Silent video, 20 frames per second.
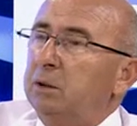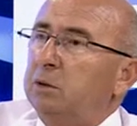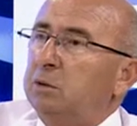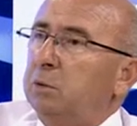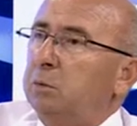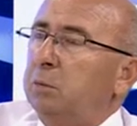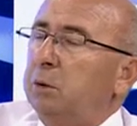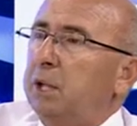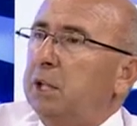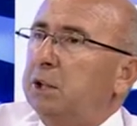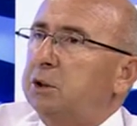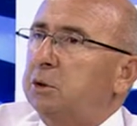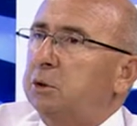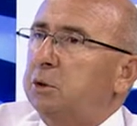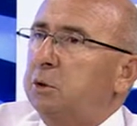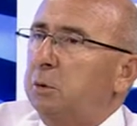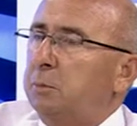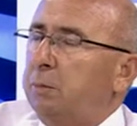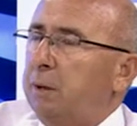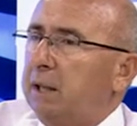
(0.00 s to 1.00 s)
Cumhuriyetçi
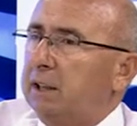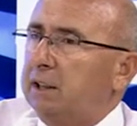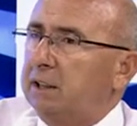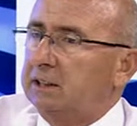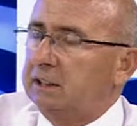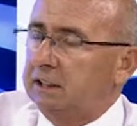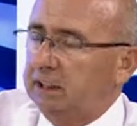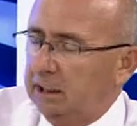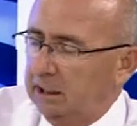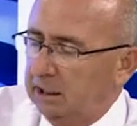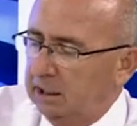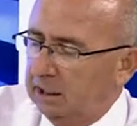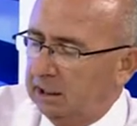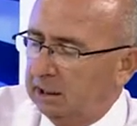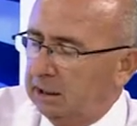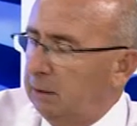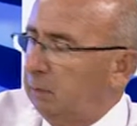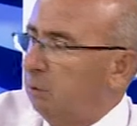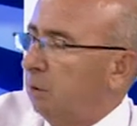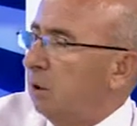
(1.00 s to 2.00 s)
Türk Partisi,
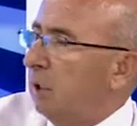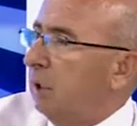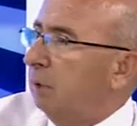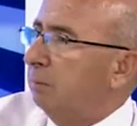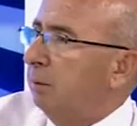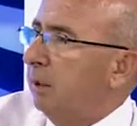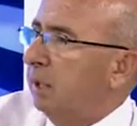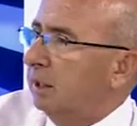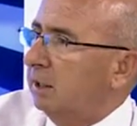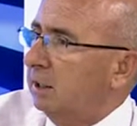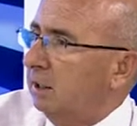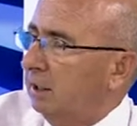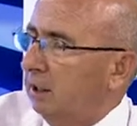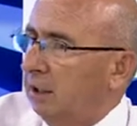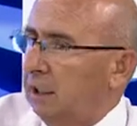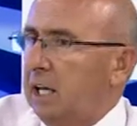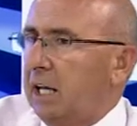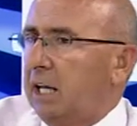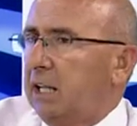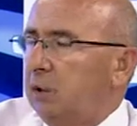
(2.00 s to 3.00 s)
Demokrat Parti
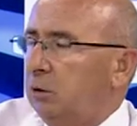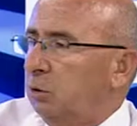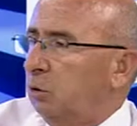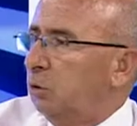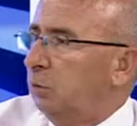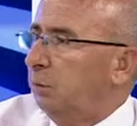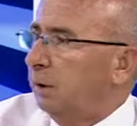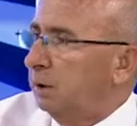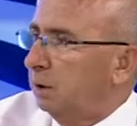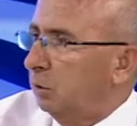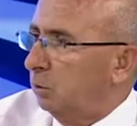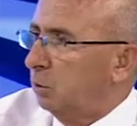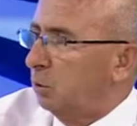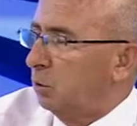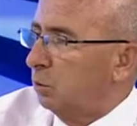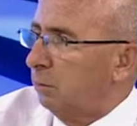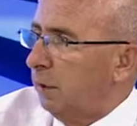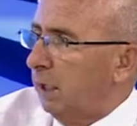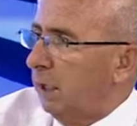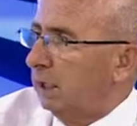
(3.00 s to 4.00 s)
yarın hükümeti
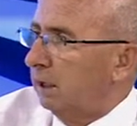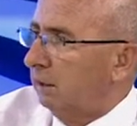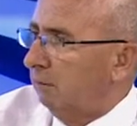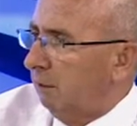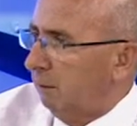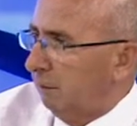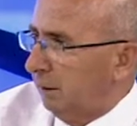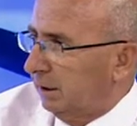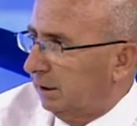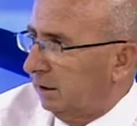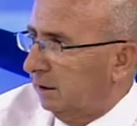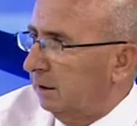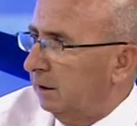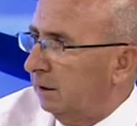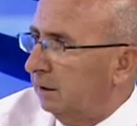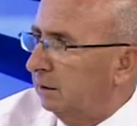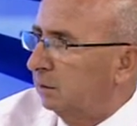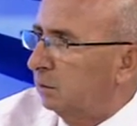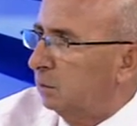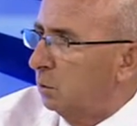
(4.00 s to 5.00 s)
kurmaya devam etti
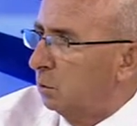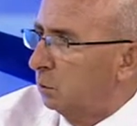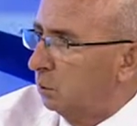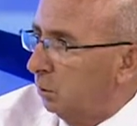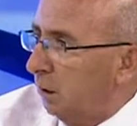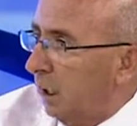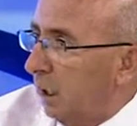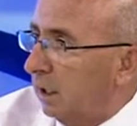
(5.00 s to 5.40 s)
kurdular.